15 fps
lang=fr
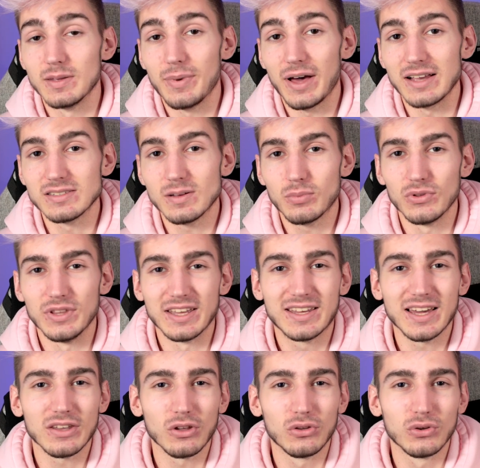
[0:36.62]
C'est par exemple des
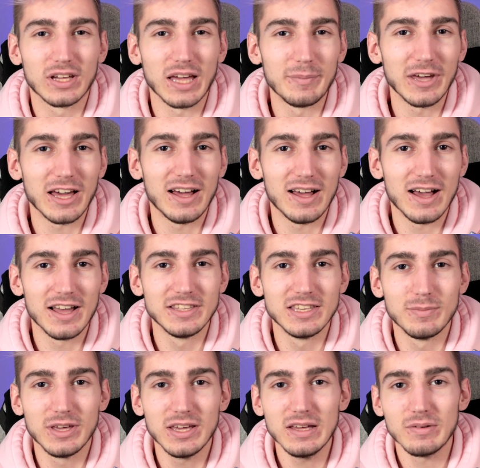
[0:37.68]
cadres de caméra
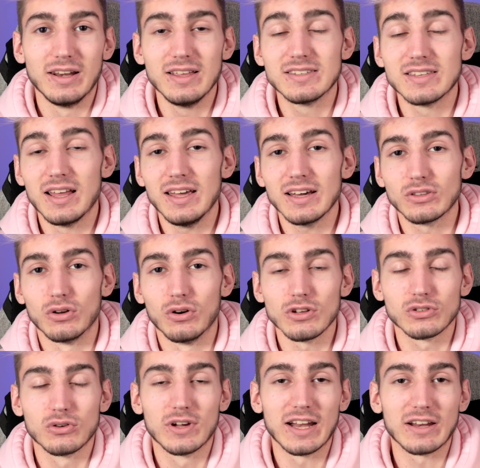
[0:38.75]
animés, les alertes
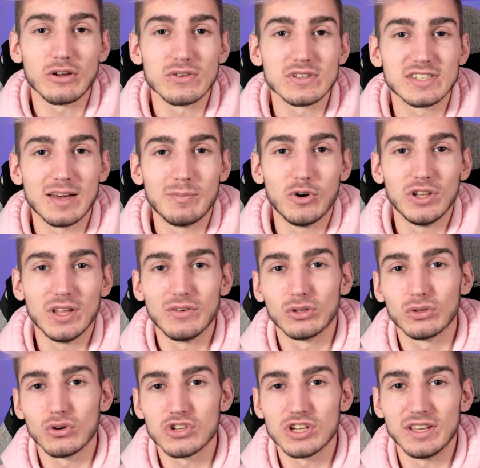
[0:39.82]
lorsque quelqu'un s'abonne à
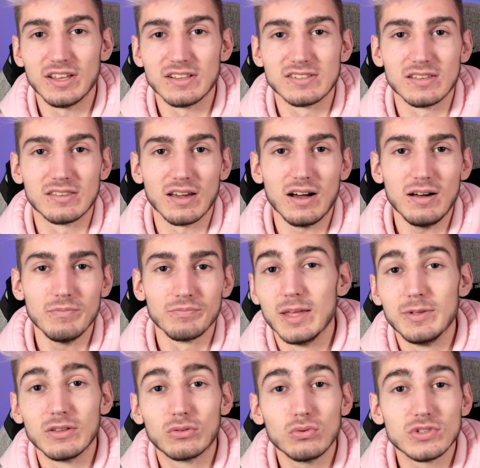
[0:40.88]
votre chaîne, etc.
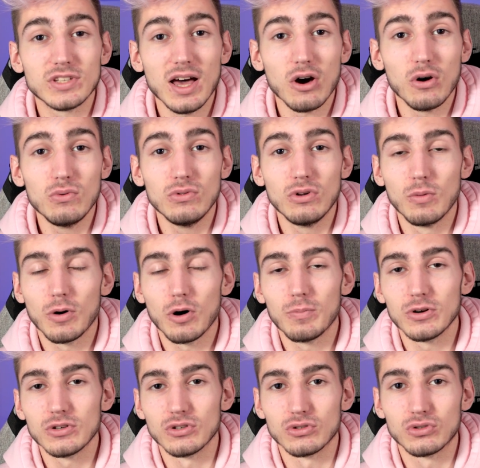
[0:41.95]
Et eh bien tout ça, Owned le
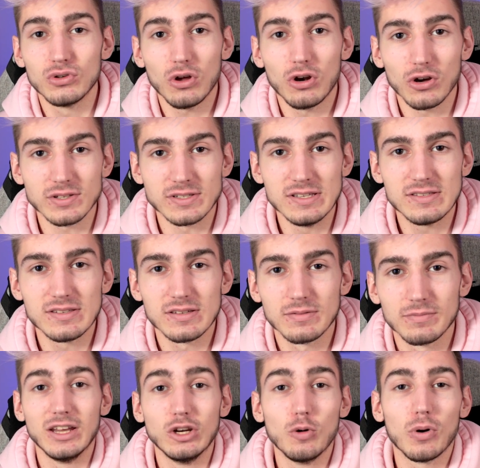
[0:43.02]
propose sur leur
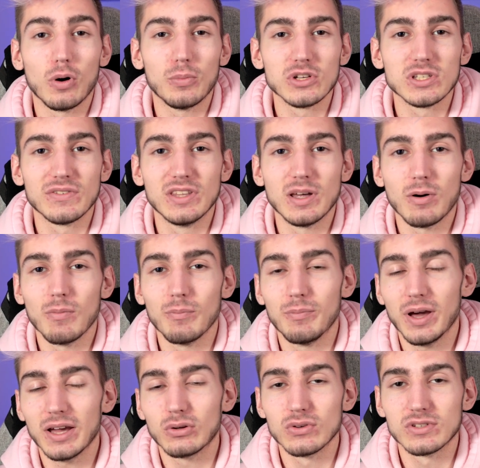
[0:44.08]
site. Et ils ne proposent évidemment
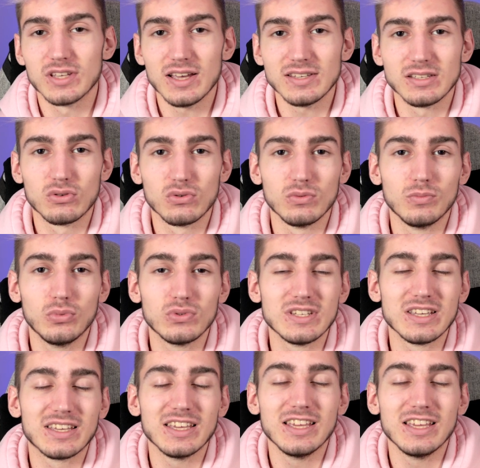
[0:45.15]
pas que ça, c'est une boutique